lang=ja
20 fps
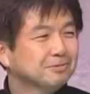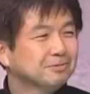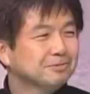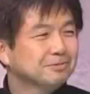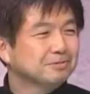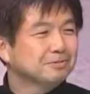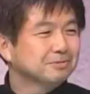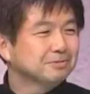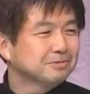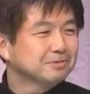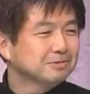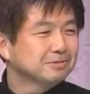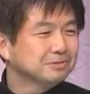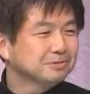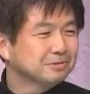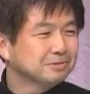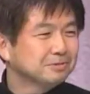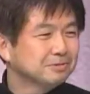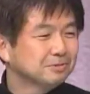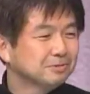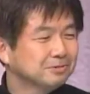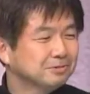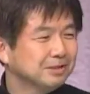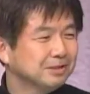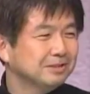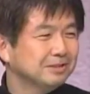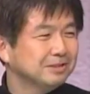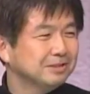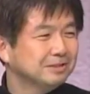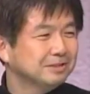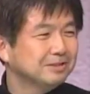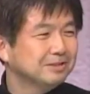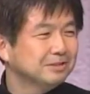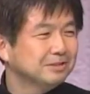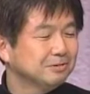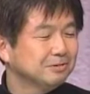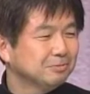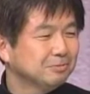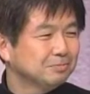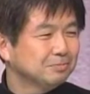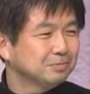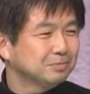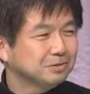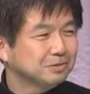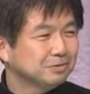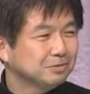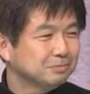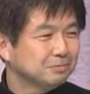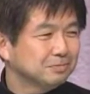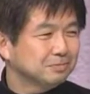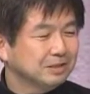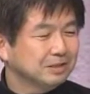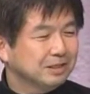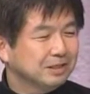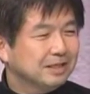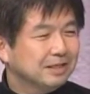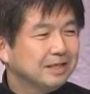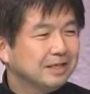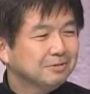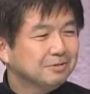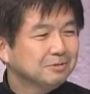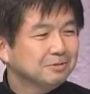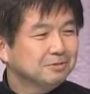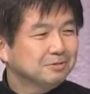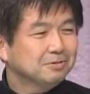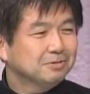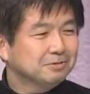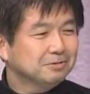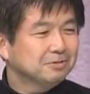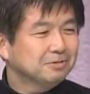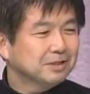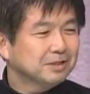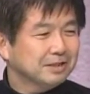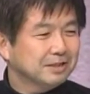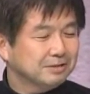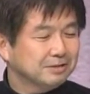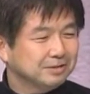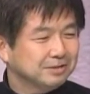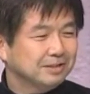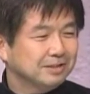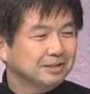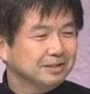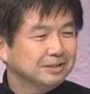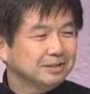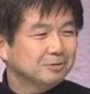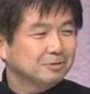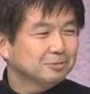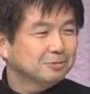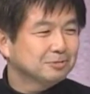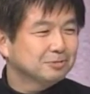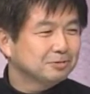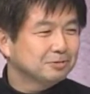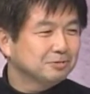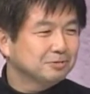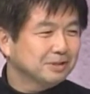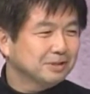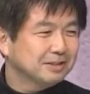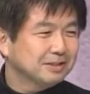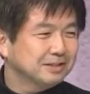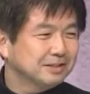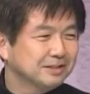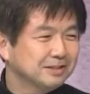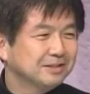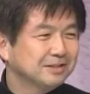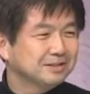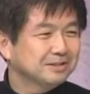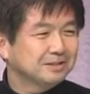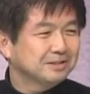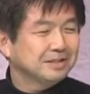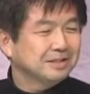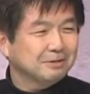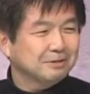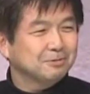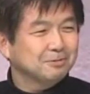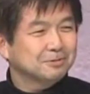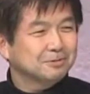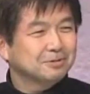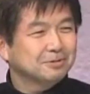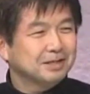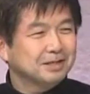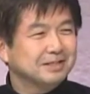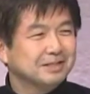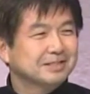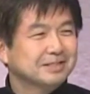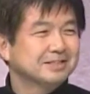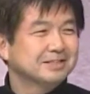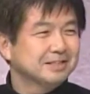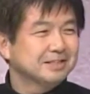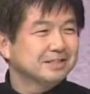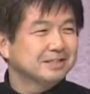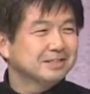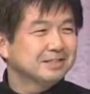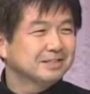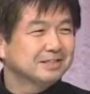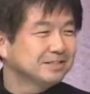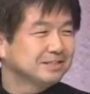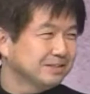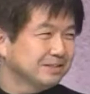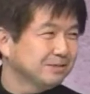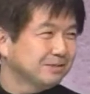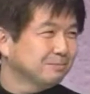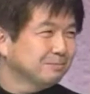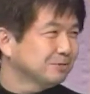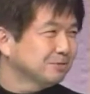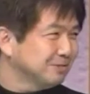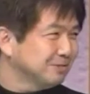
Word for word: のどのくらいのそのあの価格帯なんだろうっていうのが気になって結構それがですね新鮮で面